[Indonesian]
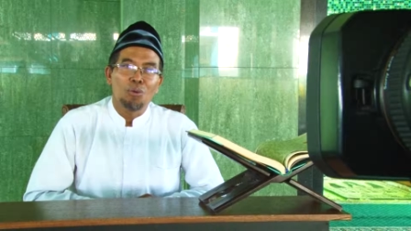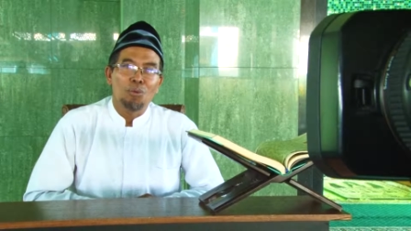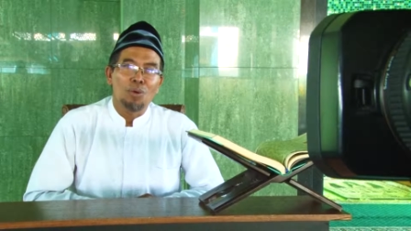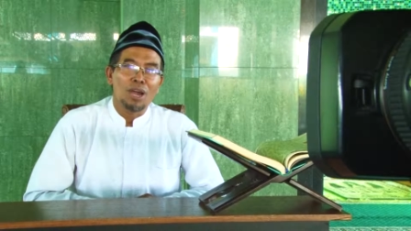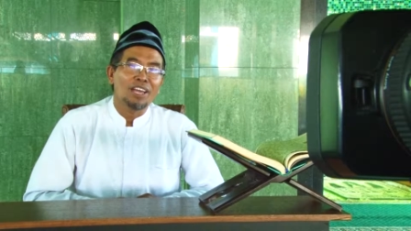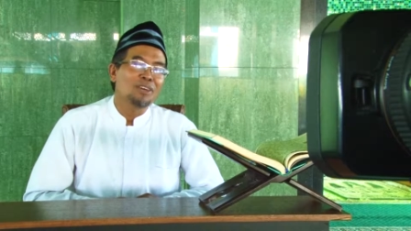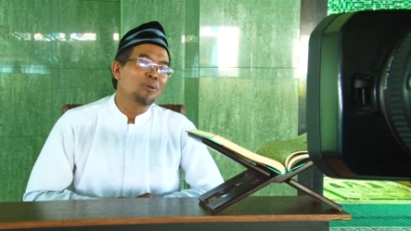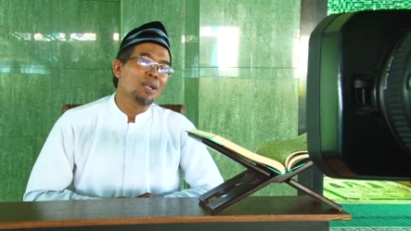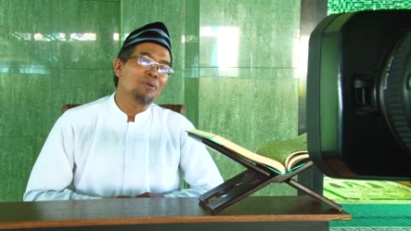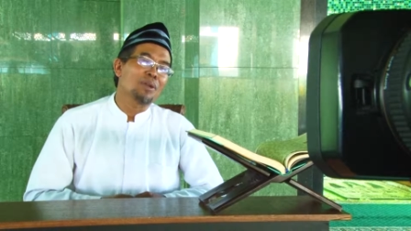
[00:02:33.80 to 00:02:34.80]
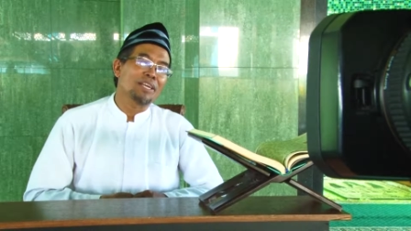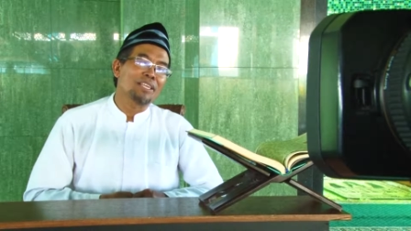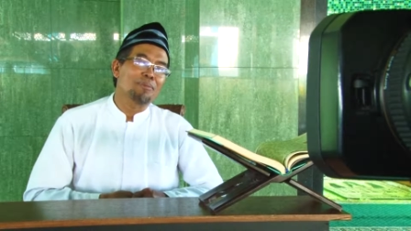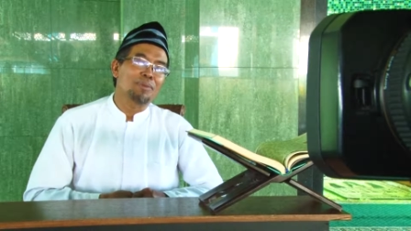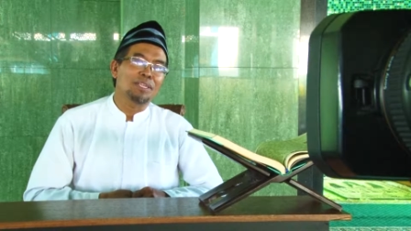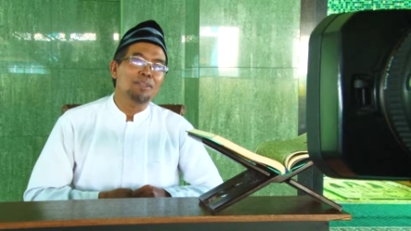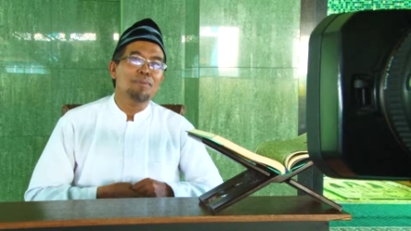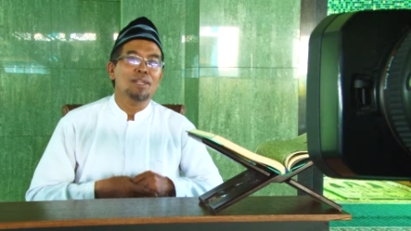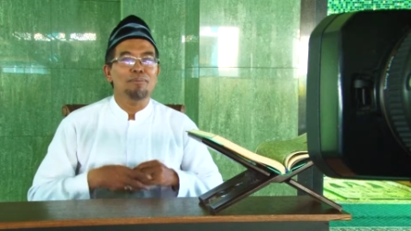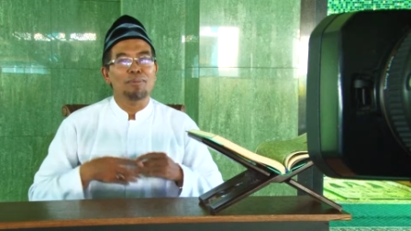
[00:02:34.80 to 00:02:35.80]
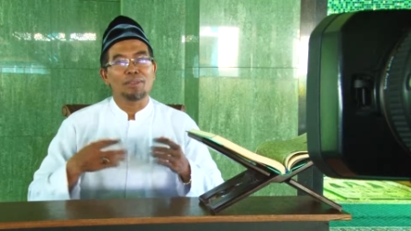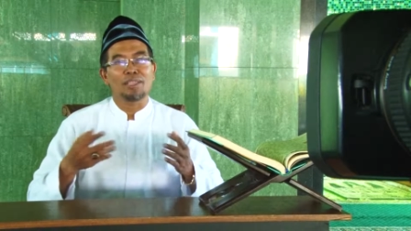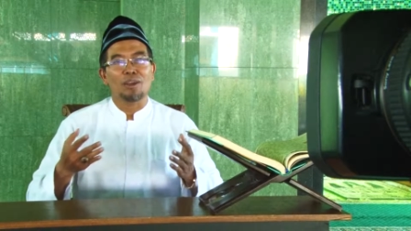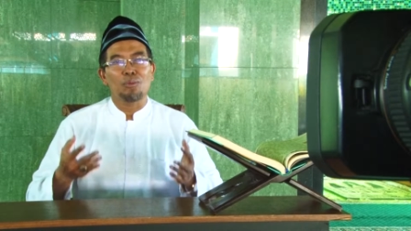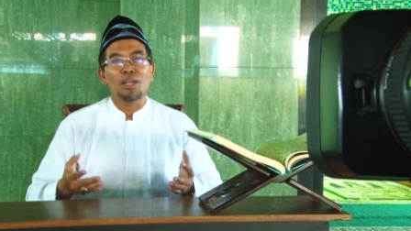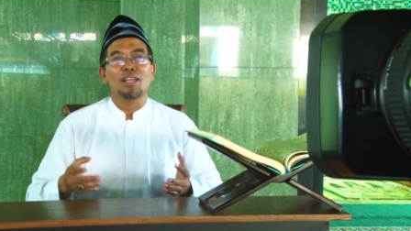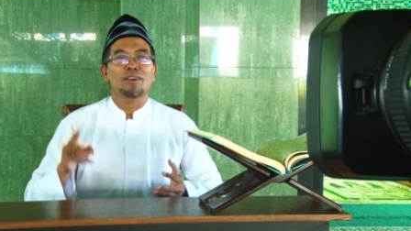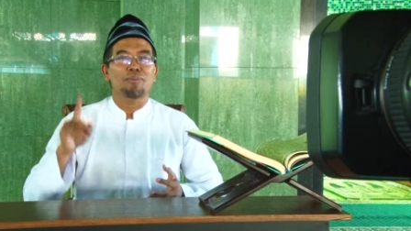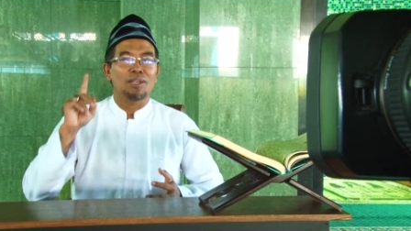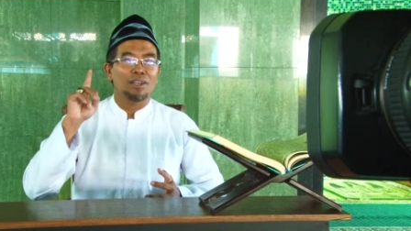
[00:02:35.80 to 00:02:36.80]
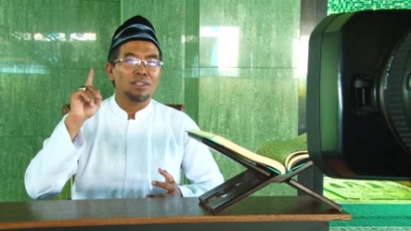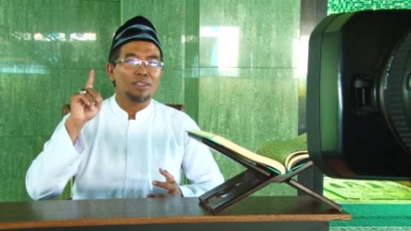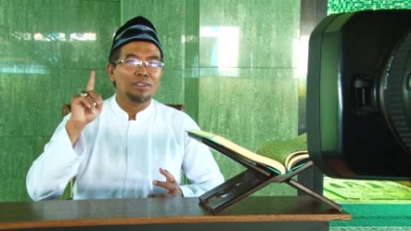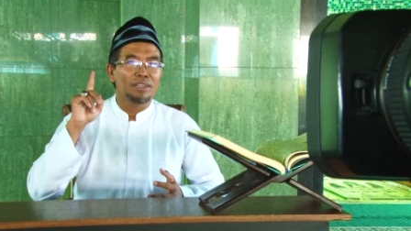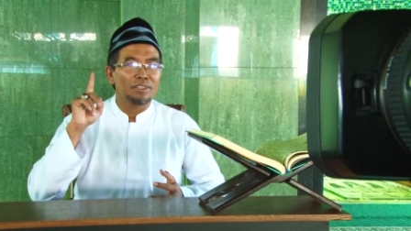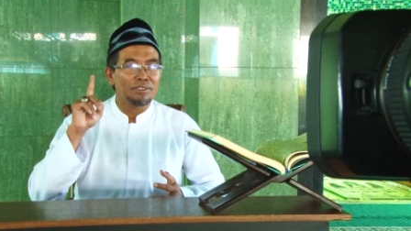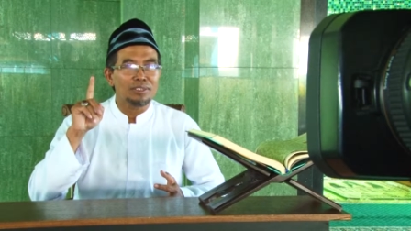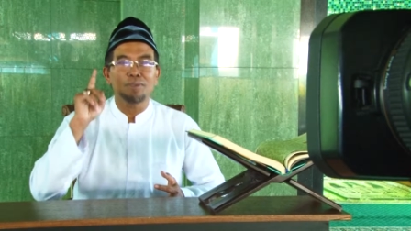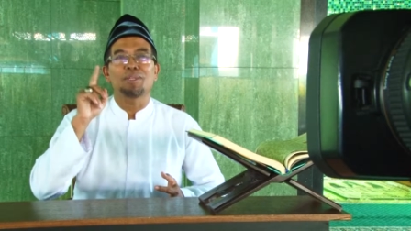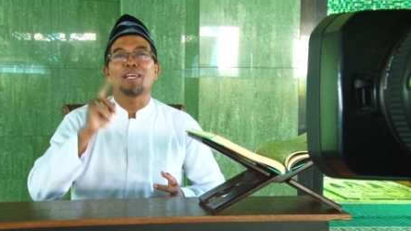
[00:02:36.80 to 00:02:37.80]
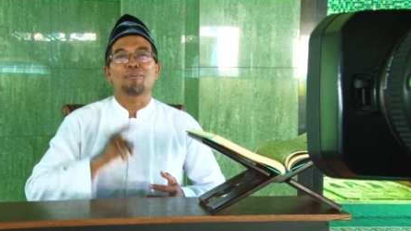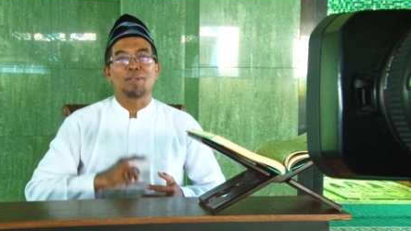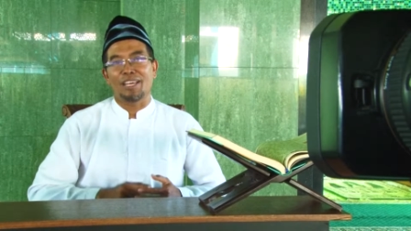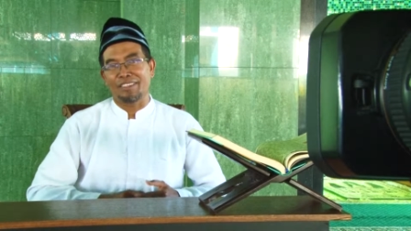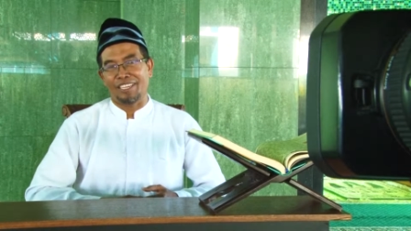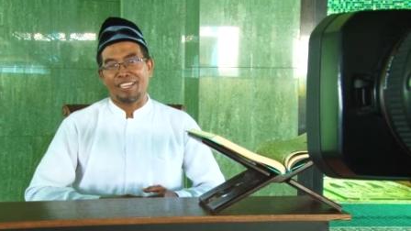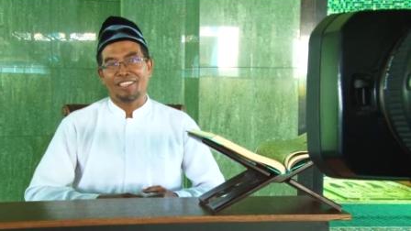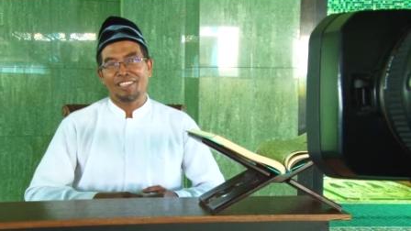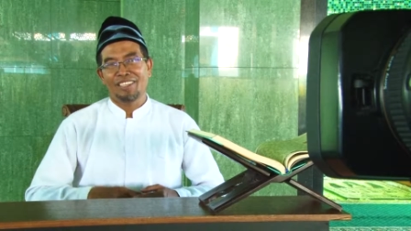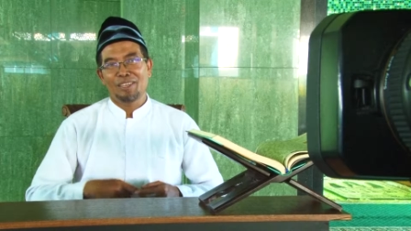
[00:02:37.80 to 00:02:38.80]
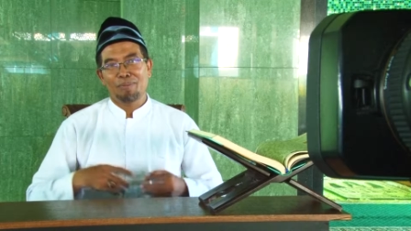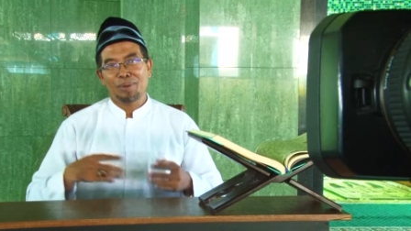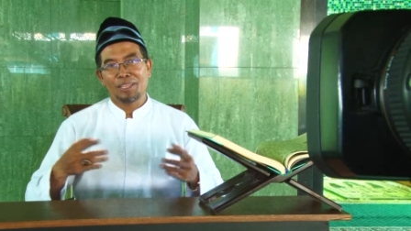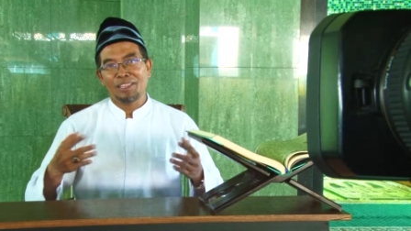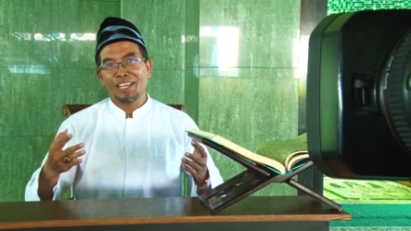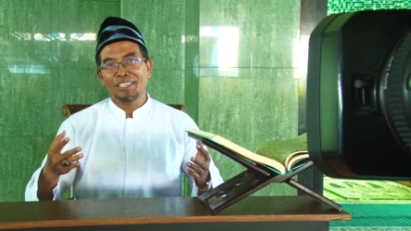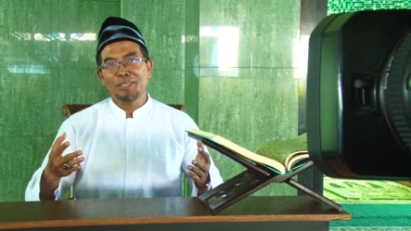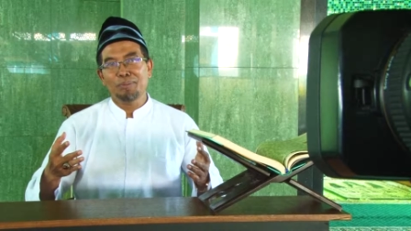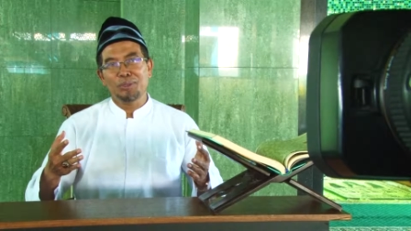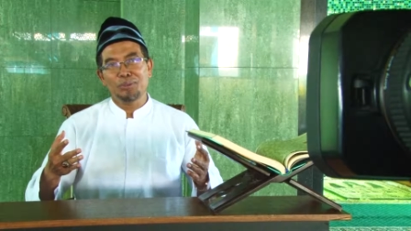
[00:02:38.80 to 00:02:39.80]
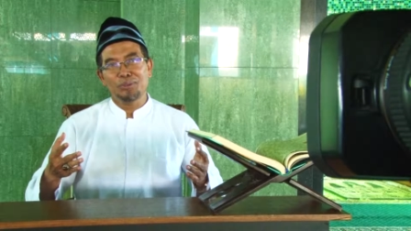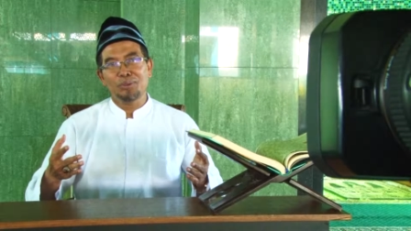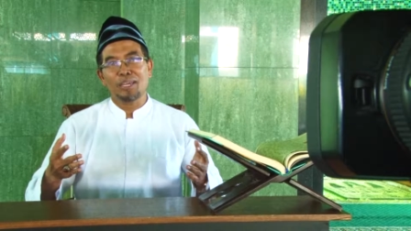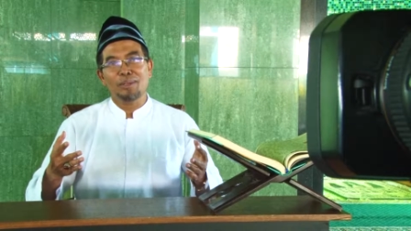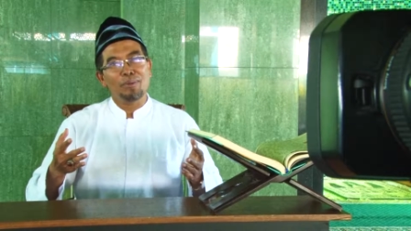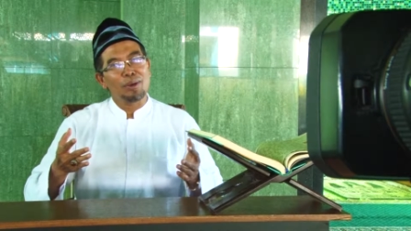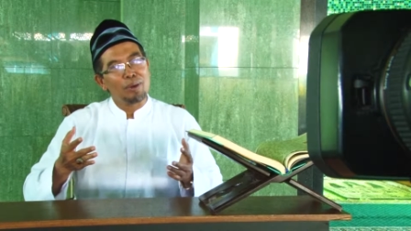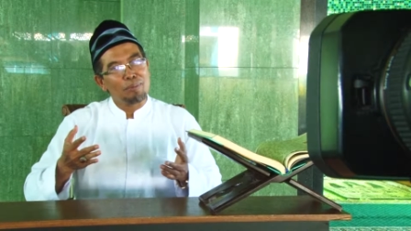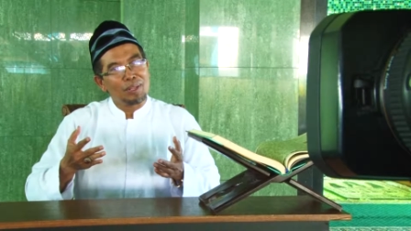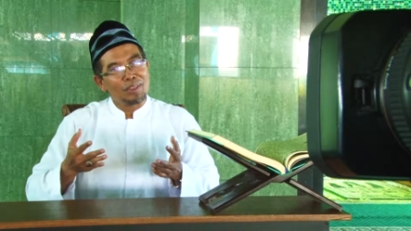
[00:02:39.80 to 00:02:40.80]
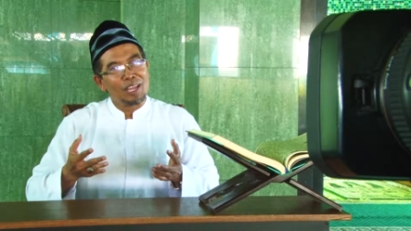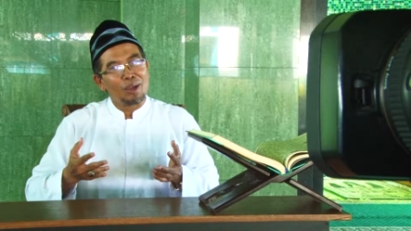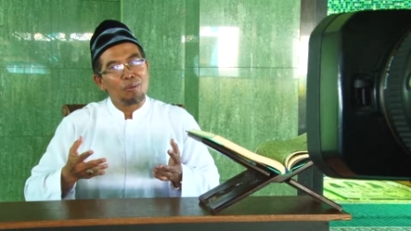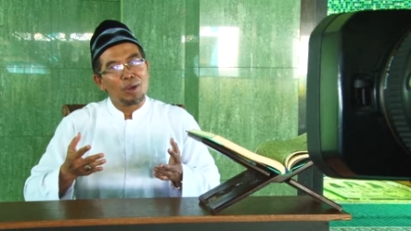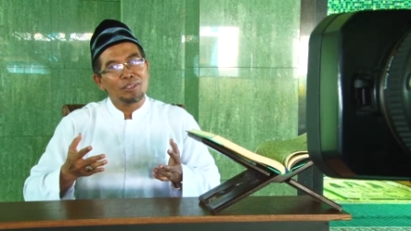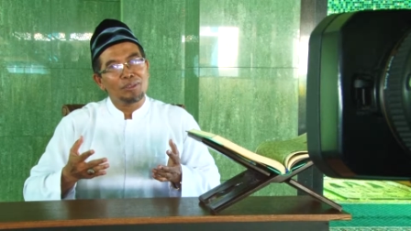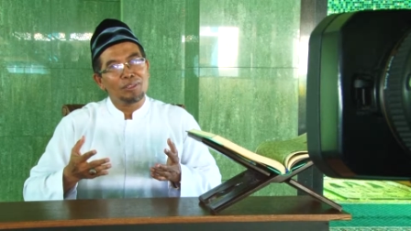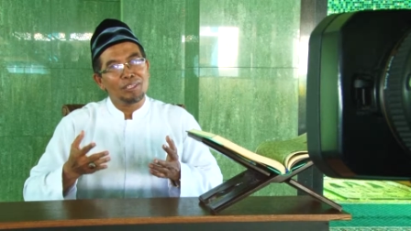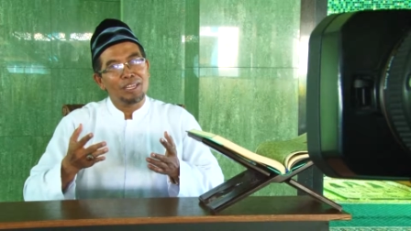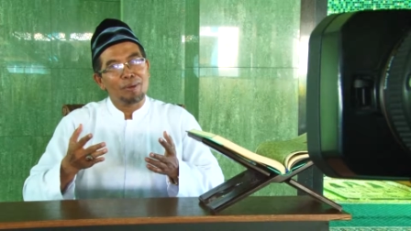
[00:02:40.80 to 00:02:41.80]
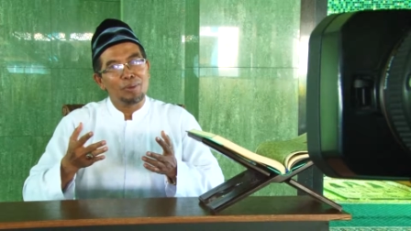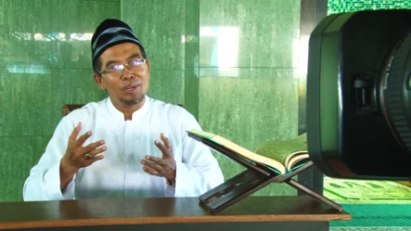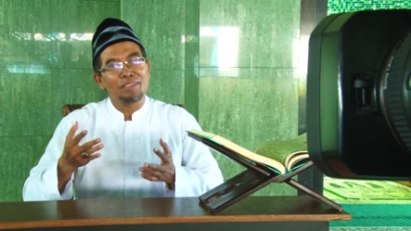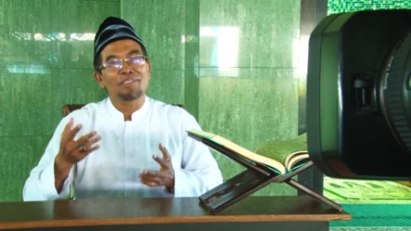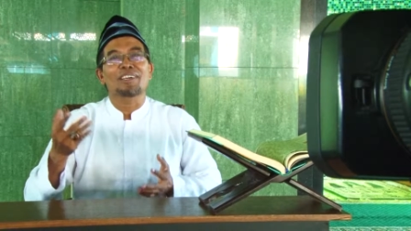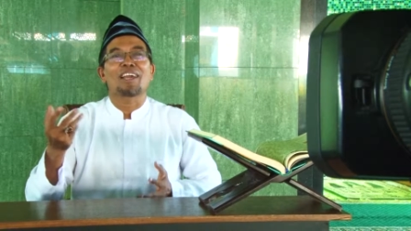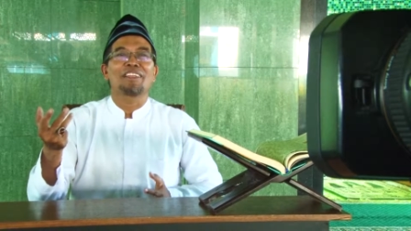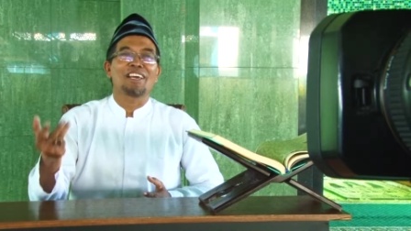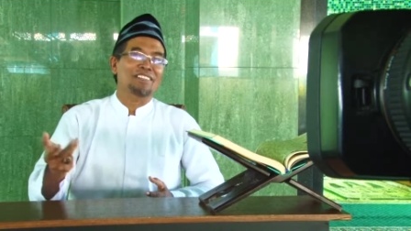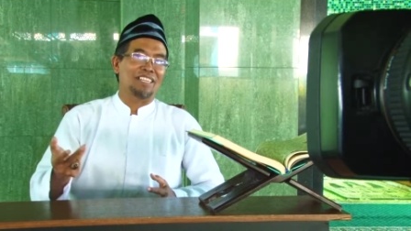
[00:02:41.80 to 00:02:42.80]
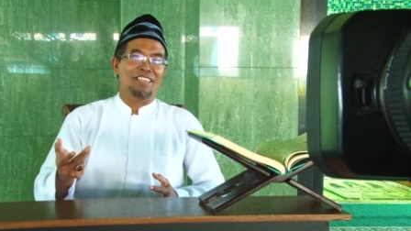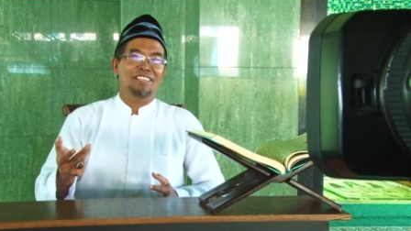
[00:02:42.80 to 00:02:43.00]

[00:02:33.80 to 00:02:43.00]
Wahai orang-orang yang beriman, bertakwalah kepada Allah dengan sebenar-benarnya Perintah ini menunjukkan bahwa bertakwa itu tidak boleh sekadarnya,